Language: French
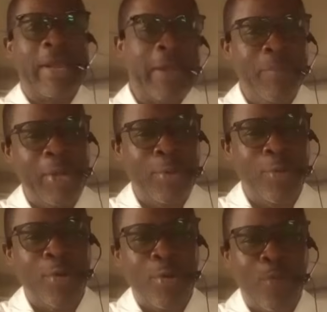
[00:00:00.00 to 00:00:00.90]
Nabeno,
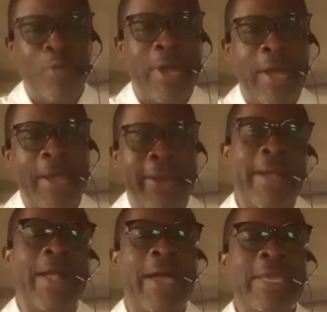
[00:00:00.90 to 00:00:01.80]
Kuna
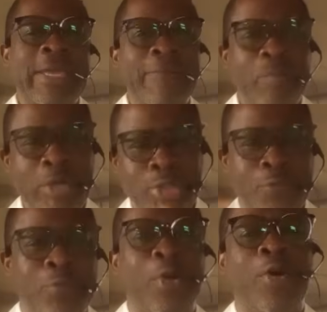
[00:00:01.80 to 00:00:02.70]
Nankai. Je
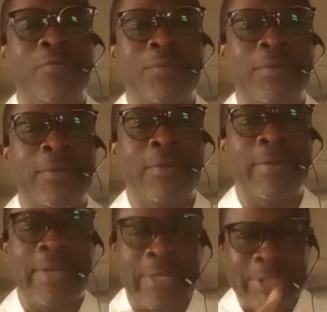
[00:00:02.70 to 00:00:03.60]
vous love,
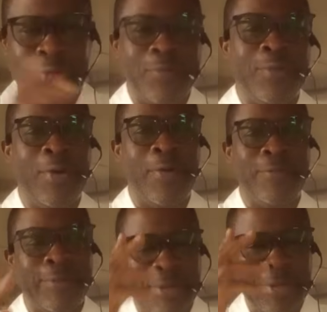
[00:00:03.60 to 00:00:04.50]
je vous
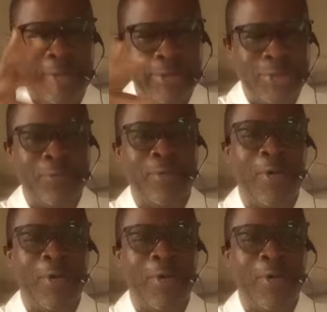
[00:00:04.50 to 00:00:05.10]
love, je vous